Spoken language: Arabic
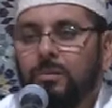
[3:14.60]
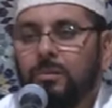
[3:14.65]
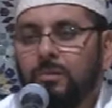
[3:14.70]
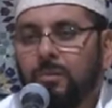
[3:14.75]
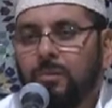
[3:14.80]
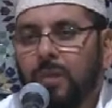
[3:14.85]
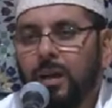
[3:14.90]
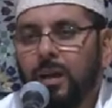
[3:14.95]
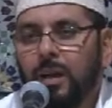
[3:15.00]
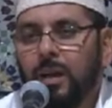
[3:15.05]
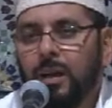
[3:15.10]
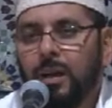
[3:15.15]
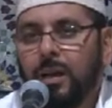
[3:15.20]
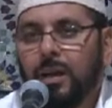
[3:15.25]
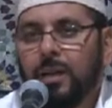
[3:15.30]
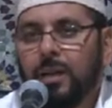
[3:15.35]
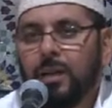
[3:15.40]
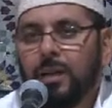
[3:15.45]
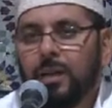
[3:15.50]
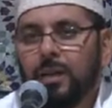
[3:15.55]
ما
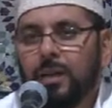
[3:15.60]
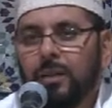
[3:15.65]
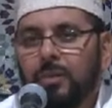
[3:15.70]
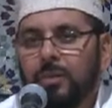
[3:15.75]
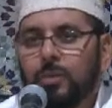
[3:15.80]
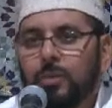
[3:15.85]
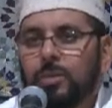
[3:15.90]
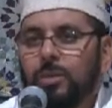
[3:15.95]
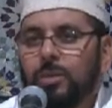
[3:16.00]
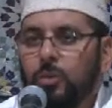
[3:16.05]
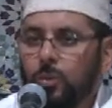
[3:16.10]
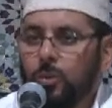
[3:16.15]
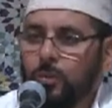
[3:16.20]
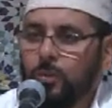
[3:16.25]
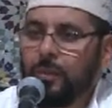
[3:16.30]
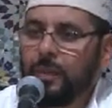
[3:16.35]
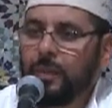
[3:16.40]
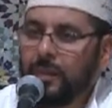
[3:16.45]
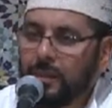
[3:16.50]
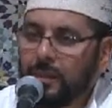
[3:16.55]
يصلح
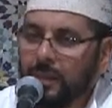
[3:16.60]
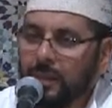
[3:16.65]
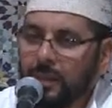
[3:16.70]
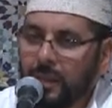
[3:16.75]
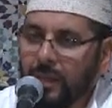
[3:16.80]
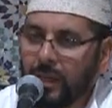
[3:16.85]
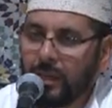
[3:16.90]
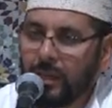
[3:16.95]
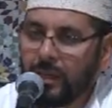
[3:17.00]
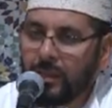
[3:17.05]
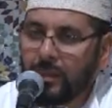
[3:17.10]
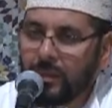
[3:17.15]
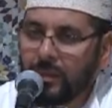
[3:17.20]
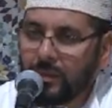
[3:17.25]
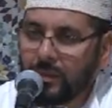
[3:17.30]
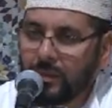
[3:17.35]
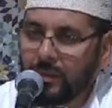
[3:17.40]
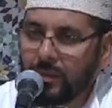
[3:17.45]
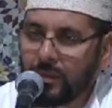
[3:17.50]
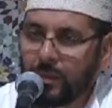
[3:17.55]
به دينه
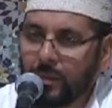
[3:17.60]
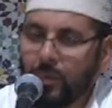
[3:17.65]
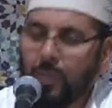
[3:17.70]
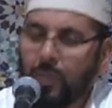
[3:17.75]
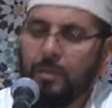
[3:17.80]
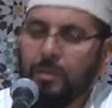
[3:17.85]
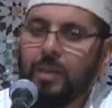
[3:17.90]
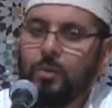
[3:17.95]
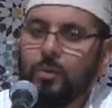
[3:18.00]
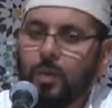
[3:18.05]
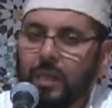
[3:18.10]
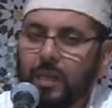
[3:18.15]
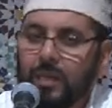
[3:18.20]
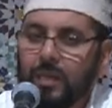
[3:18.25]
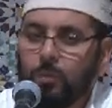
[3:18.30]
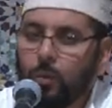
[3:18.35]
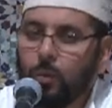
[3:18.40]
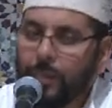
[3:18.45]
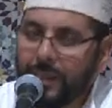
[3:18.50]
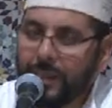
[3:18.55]
وما
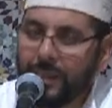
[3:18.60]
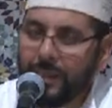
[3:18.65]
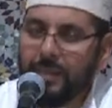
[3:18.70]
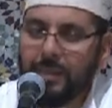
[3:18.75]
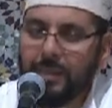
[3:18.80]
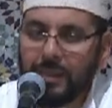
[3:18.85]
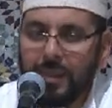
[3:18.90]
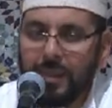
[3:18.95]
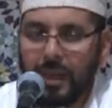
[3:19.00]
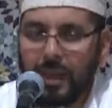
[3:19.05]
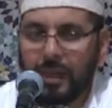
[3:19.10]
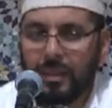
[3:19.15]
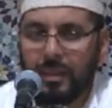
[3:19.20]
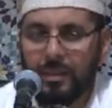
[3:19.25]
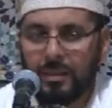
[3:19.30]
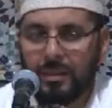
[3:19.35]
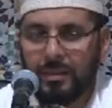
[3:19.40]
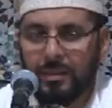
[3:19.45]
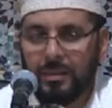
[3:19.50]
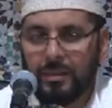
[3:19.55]
يقيم به دينه
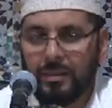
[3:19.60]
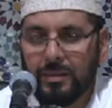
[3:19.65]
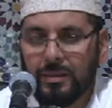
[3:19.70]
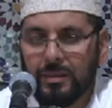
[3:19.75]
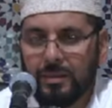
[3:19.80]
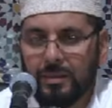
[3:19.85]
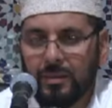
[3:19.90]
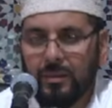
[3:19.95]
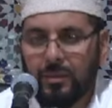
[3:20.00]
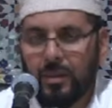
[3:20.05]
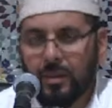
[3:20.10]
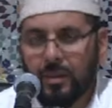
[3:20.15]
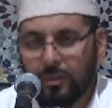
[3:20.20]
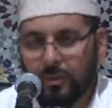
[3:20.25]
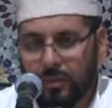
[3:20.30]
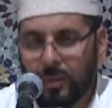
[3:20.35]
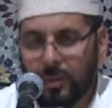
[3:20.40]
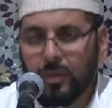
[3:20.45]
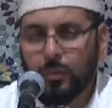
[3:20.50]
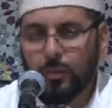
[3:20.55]
هذا
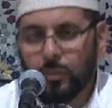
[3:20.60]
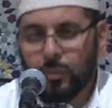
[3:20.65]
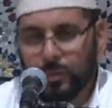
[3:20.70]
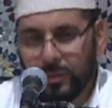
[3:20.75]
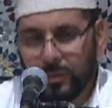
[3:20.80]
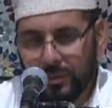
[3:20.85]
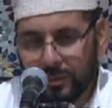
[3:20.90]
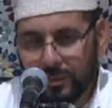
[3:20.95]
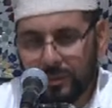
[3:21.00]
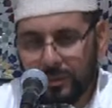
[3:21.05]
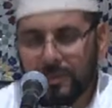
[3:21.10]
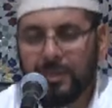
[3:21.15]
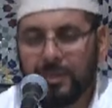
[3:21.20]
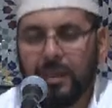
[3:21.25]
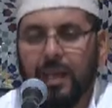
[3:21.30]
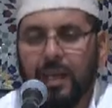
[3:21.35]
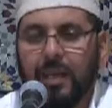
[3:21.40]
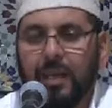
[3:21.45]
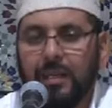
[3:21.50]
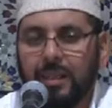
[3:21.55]
فرض
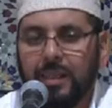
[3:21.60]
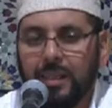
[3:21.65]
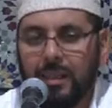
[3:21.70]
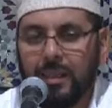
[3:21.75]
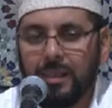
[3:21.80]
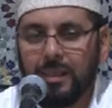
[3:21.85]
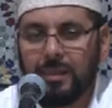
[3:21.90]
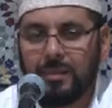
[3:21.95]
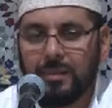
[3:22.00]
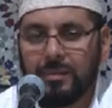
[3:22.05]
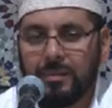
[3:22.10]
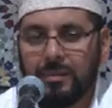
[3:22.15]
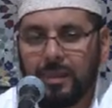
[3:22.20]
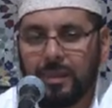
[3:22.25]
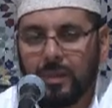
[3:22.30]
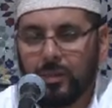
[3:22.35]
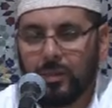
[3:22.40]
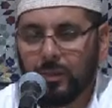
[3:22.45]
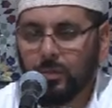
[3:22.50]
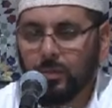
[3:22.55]
عيني
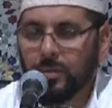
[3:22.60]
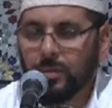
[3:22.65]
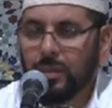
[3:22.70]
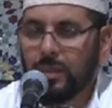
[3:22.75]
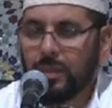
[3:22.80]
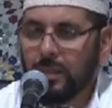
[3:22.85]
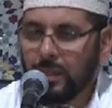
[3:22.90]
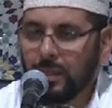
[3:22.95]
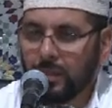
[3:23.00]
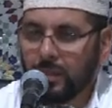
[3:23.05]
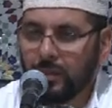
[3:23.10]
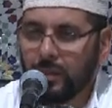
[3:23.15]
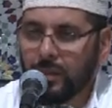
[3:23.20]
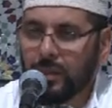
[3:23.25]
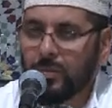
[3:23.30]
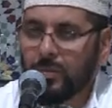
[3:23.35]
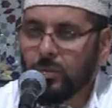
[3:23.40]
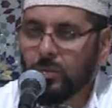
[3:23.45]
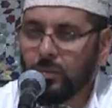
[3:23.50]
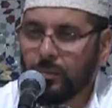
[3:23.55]
كيف تصلي كيف
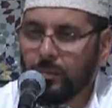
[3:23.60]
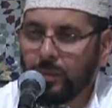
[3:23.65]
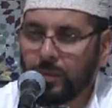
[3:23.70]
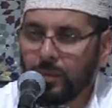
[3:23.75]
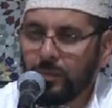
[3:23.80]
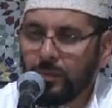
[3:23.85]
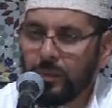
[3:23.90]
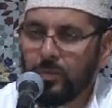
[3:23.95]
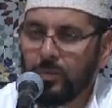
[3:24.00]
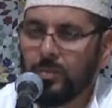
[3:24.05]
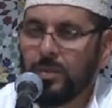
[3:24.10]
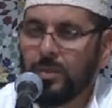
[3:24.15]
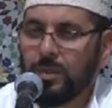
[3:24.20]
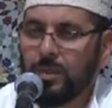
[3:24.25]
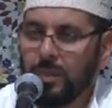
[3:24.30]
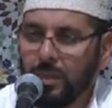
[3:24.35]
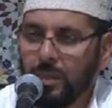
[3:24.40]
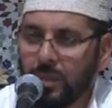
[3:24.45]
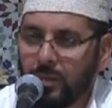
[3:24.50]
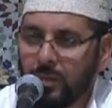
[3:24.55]
تصوم كيف
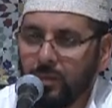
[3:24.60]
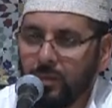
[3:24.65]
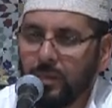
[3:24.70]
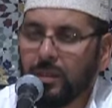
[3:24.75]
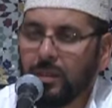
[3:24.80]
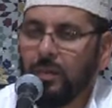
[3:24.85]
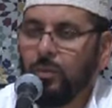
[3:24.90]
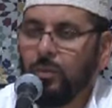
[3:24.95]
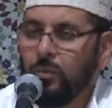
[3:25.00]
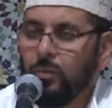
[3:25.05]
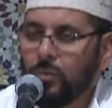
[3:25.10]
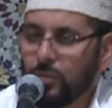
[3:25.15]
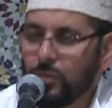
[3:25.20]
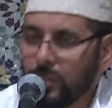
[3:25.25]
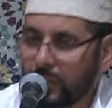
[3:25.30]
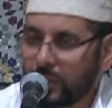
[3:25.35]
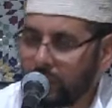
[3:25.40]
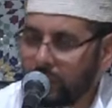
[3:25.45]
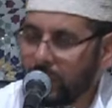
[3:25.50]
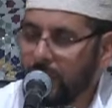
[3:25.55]
تزكي كيف تحج
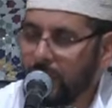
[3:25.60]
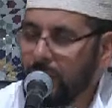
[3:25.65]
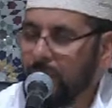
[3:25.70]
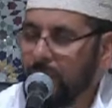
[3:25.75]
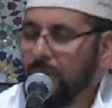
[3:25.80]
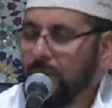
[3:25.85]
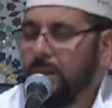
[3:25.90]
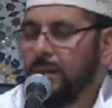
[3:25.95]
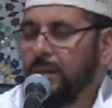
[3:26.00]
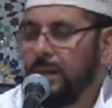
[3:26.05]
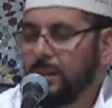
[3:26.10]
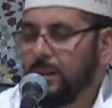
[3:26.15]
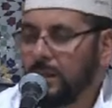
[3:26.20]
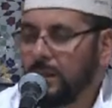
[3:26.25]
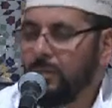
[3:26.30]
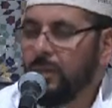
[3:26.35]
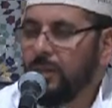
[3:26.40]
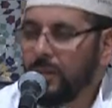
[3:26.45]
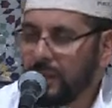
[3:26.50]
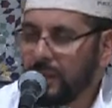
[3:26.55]
كيف هذا
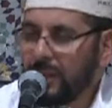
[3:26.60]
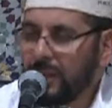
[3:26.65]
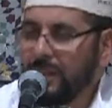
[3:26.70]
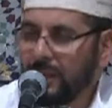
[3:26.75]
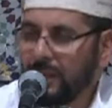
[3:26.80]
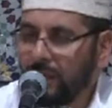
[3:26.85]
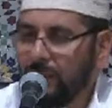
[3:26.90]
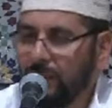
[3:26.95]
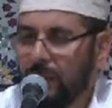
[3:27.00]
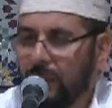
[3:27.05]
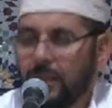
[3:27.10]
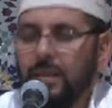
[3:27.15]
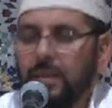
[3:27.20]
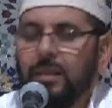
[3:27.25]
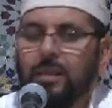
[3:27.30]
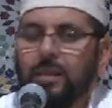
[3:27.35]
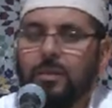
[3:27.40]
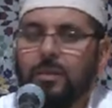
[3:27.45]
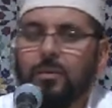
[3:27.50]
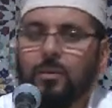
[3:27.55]
فرض فرض
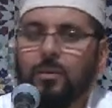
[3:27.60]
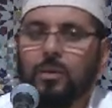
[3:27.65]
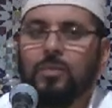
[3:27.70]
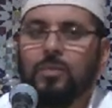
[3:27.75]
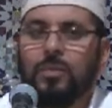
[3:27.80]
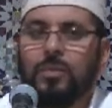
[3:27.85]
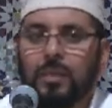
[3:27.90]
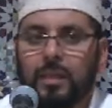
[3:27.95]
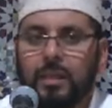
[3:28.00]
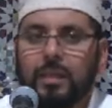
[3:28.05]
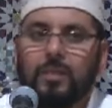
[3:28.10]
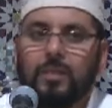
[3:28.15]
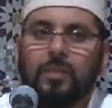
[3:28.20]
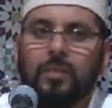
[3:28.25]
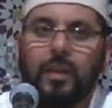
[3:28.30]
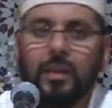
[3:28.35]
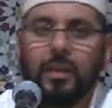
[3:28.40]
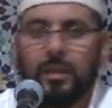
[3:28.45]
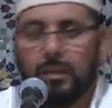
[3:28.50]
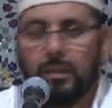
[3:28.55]
عيني والفرض
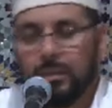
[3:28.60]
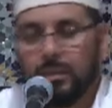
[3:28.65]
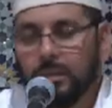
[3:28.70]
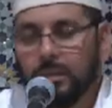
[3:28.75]
الكفائي